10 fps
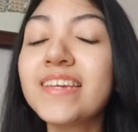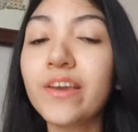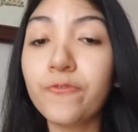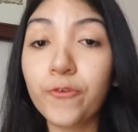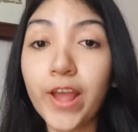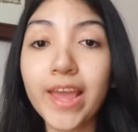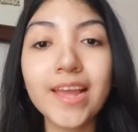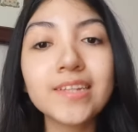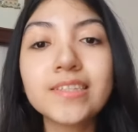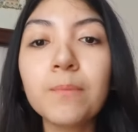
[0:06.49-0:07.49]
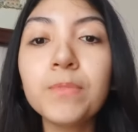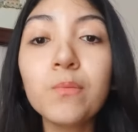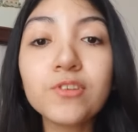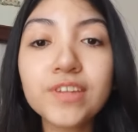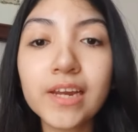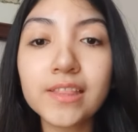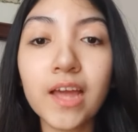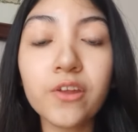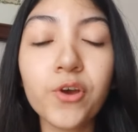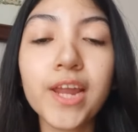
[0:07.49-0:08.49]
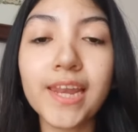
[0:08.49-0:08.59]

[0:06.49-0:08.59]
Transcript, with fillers: quien fue el séptimo secretario